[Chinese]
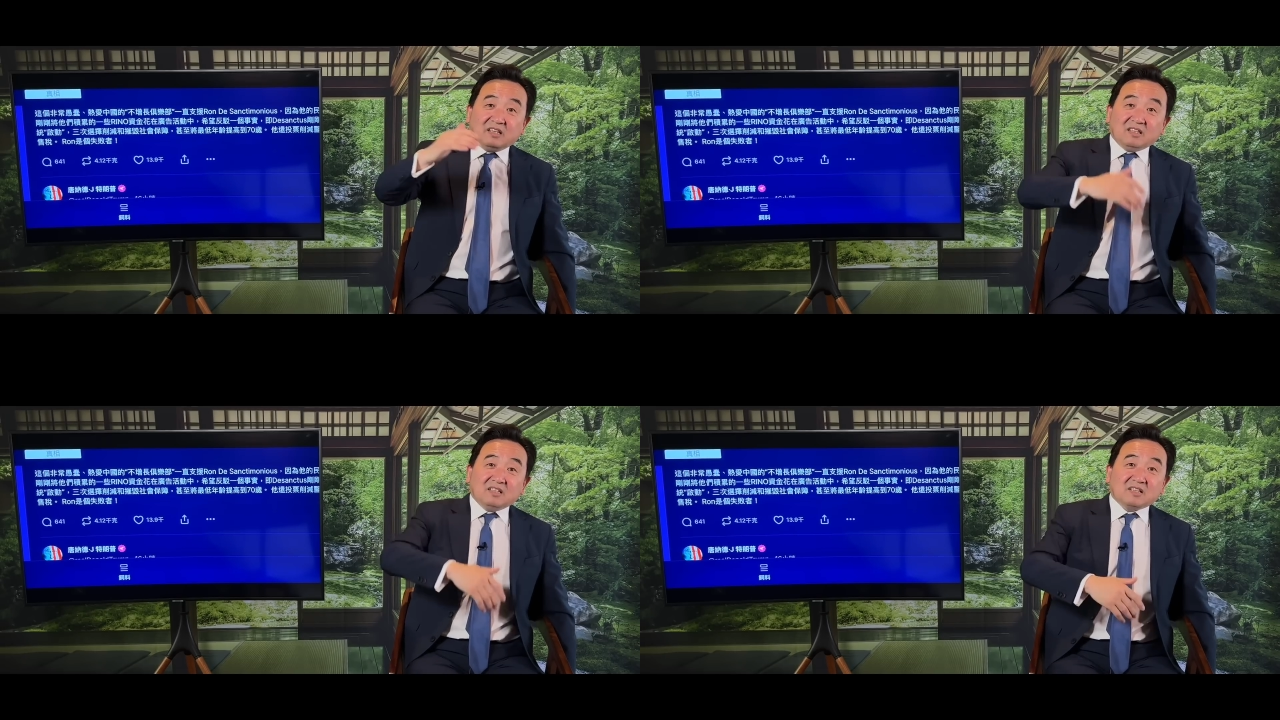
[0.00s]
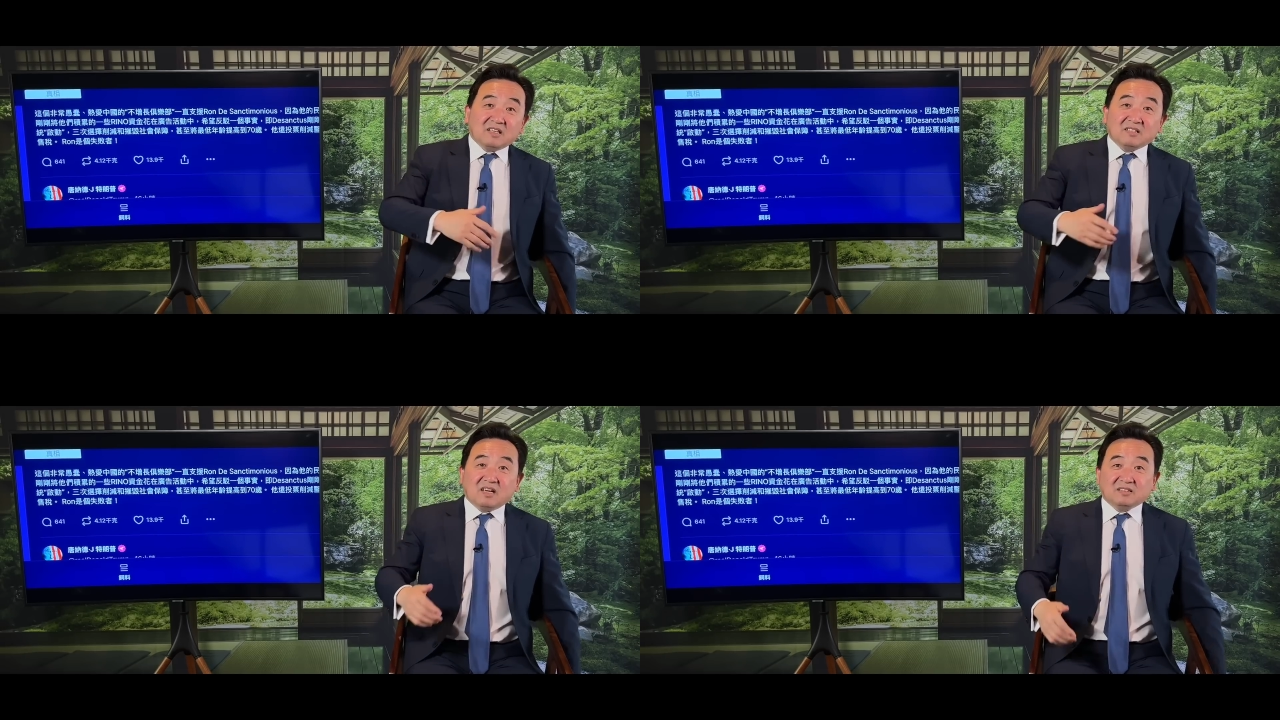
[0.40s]
第三
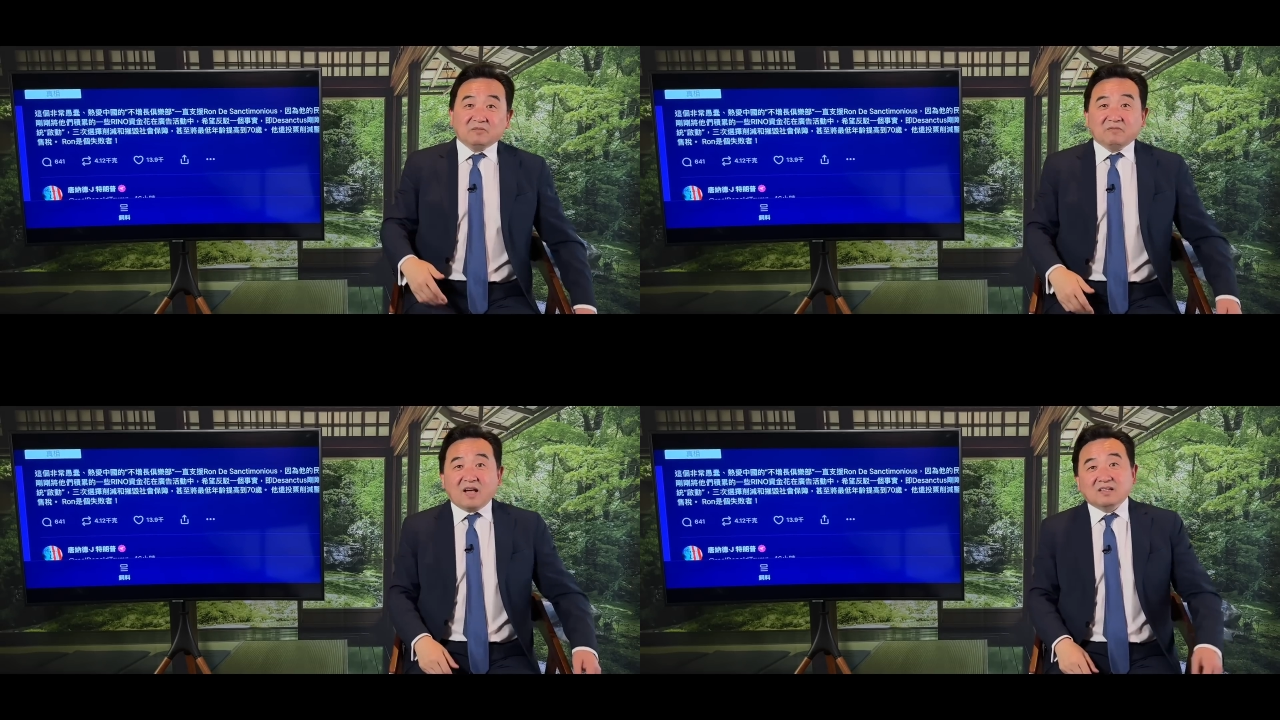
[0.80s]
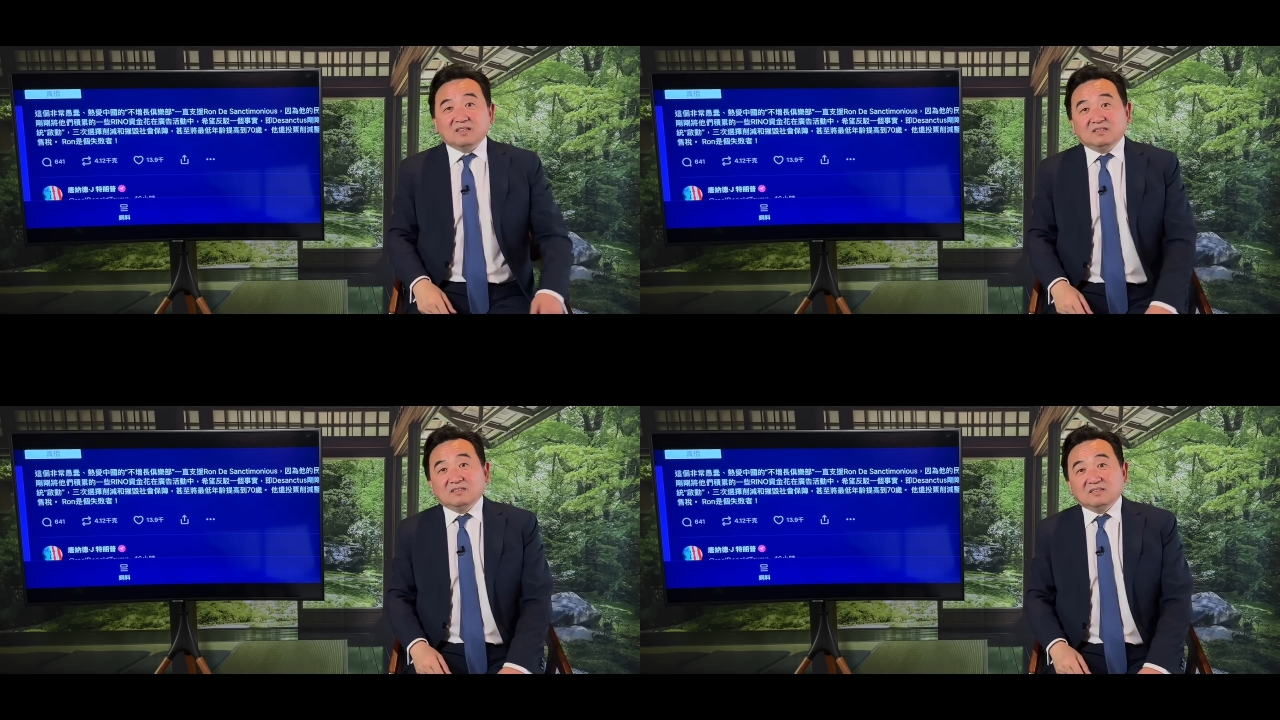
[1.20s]
下就完了，
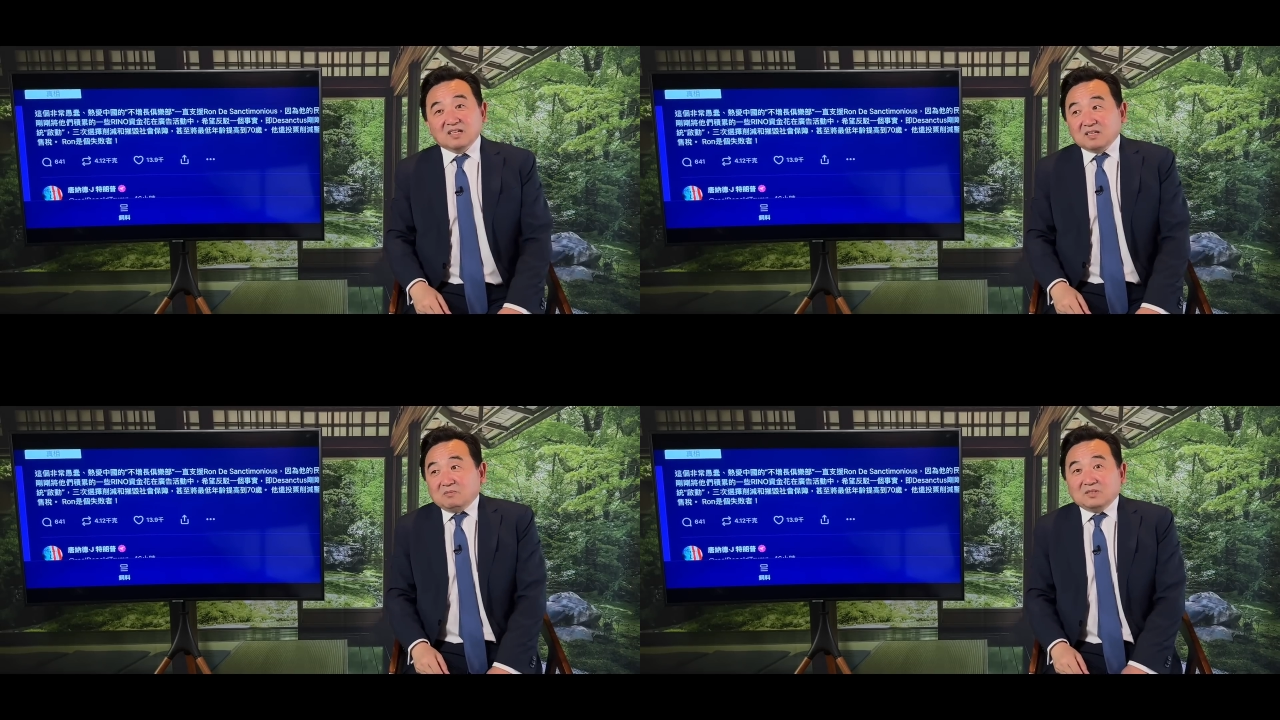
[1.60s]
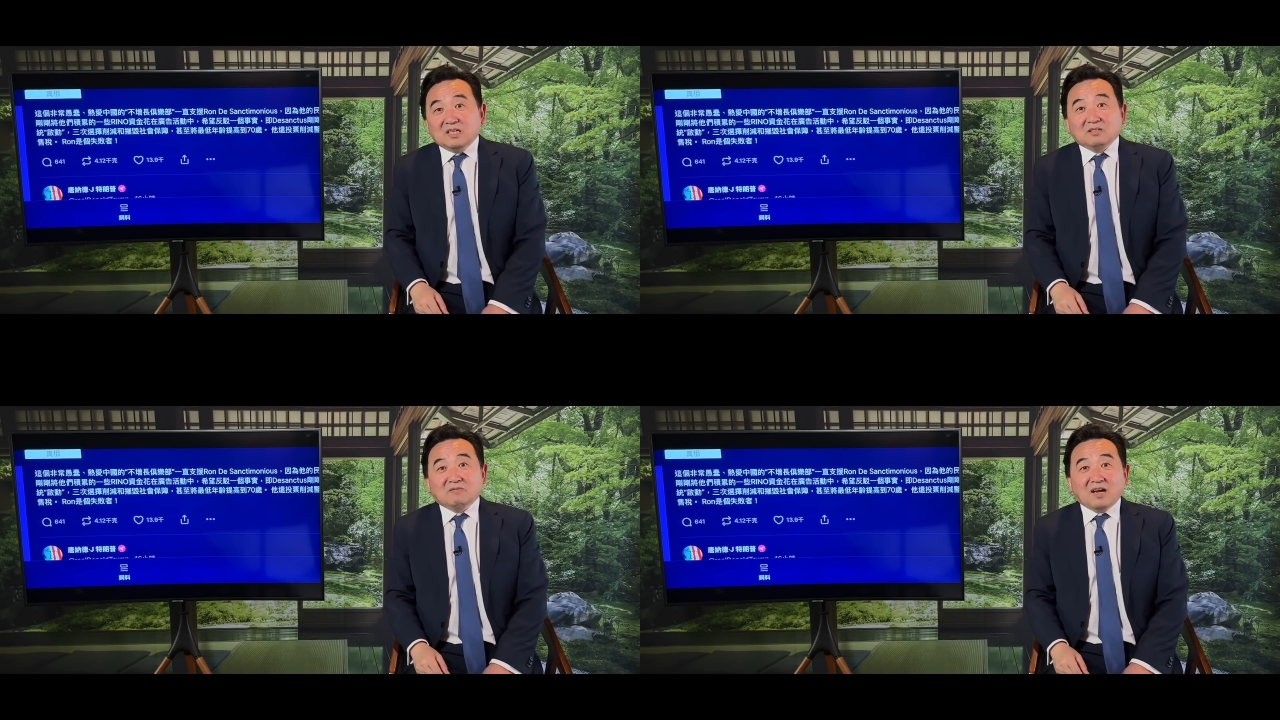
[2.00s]
那可不是
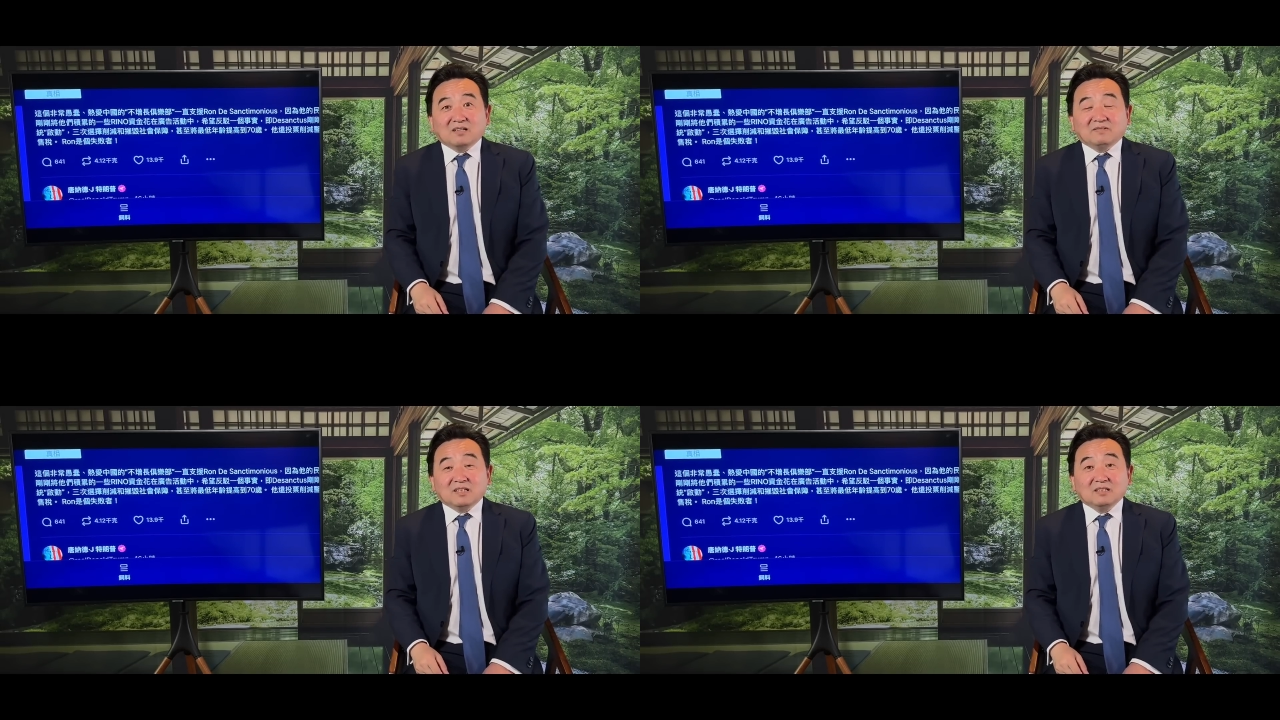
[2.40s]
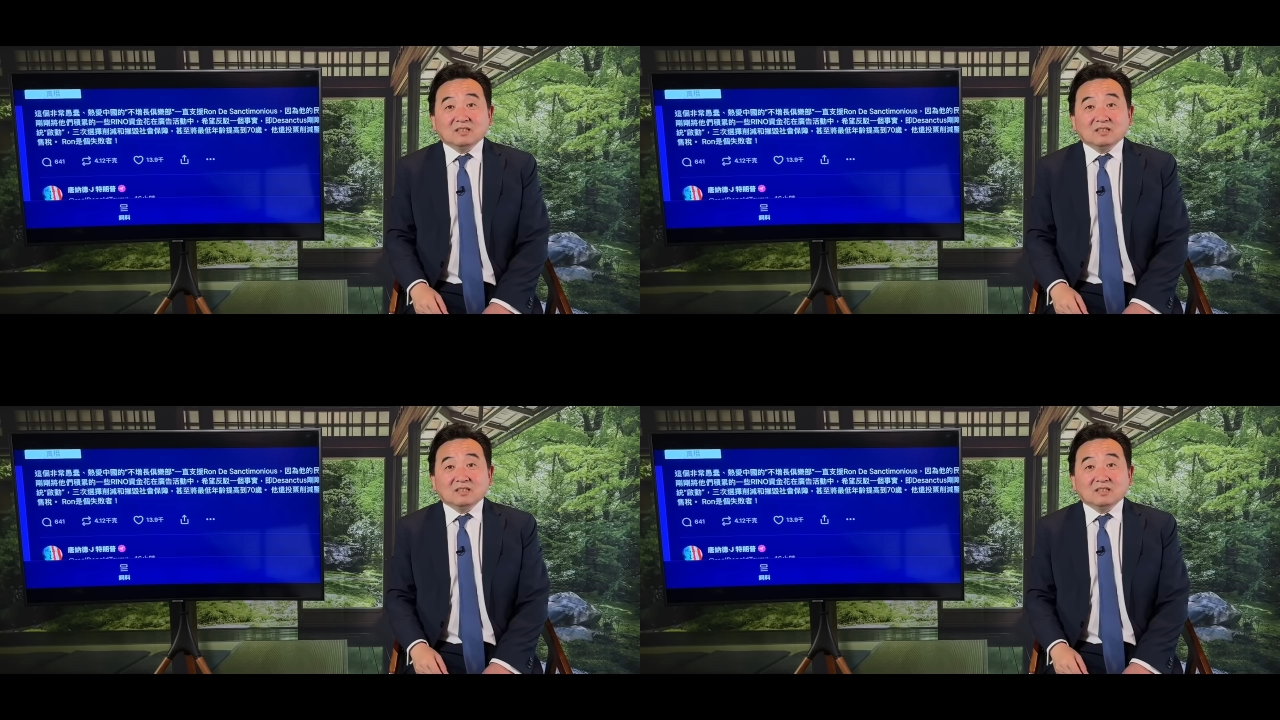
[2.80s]
人就完了吗？